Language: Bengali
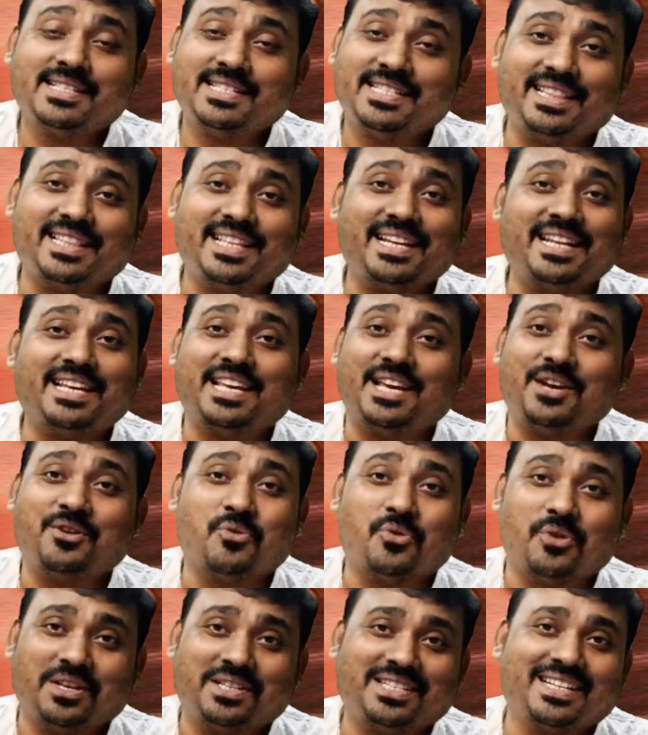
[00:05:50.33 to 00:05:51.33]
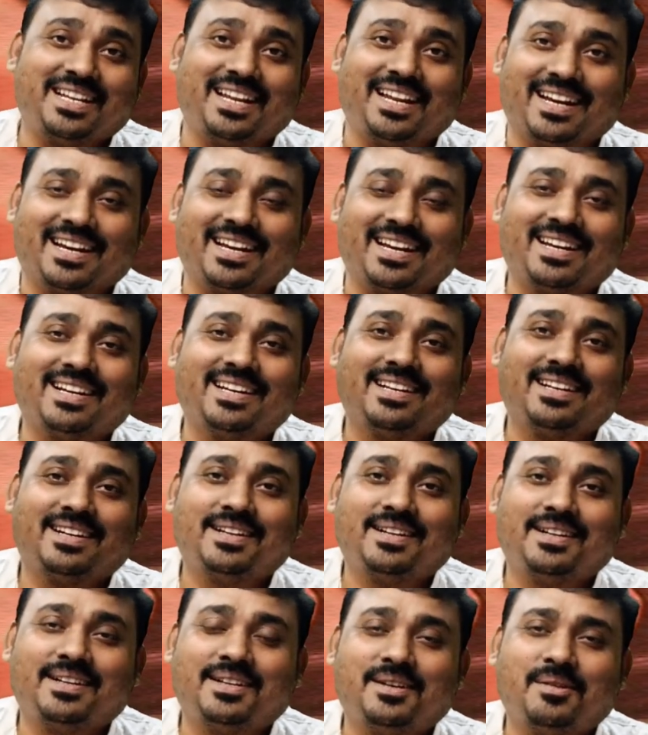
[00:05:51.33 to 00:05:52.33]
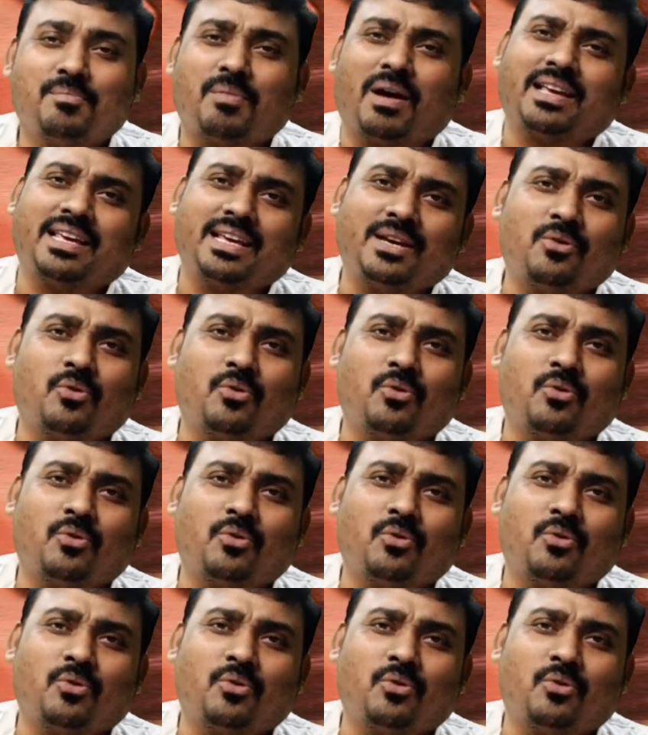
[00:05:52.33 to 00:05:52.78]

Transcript: যে তিনি কি করেছিলেন বা কী